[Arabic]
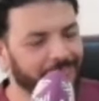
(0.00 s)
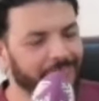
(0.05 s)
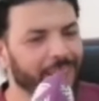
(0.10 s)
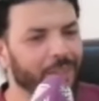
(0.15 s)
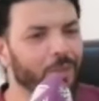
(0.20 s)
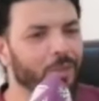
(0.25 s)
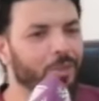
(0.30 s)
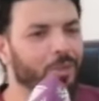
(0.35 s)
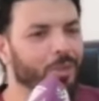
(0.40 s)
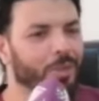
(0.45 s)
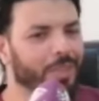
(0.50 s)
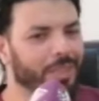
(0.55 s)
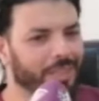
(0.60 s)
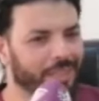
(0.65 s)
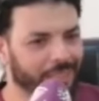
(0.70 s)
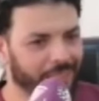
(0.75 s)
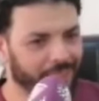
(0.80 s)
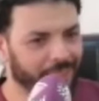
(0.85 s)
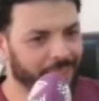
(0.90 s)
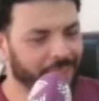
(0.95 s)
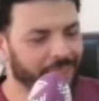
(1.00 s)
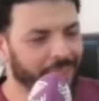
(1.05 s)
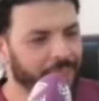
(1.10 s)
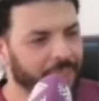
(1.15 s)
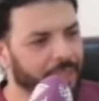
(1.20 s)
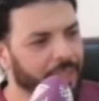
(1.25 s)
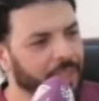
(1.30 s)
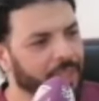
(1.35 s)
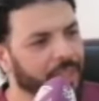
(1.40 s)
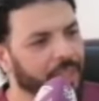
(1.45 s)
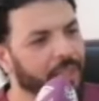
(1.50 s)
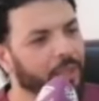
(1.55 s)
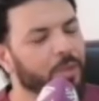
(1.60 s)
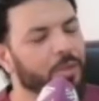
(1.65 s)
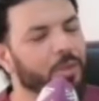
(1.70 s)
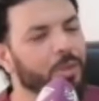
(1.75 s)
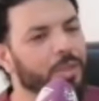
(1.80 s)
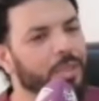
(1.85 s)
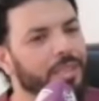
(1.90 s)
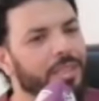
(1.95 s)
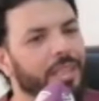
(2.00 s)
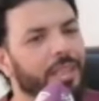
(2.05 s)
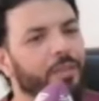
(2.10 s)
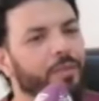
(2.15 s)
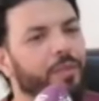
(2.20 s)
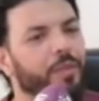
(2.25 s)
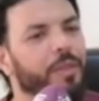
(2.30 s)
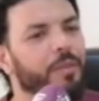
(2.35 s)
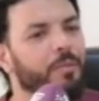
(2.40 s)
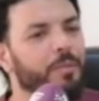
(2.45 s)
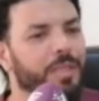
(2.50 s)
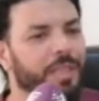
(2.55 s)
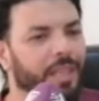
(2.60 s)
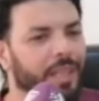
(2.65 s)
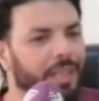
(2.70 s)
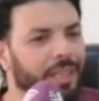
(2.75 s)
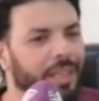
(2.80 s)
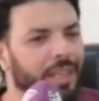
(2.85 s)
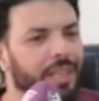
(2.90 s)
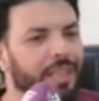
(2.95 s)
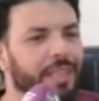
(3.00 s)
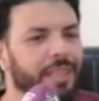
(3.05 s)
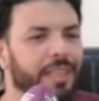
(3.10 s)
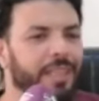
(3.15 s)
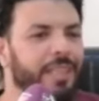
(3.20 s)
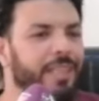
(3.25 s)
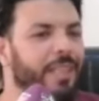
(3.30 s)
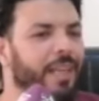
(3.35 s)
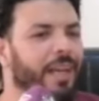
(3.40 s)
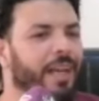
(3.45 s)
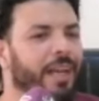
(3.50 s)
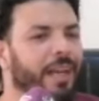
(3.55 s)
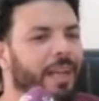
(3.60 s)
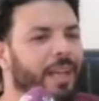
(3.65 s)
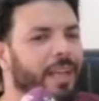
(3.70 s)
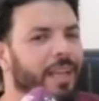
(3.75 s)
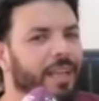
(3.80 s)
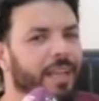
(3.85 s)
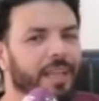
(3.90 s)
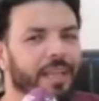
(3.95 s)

يخص الرجال يخص الرجال في مساله اللي هي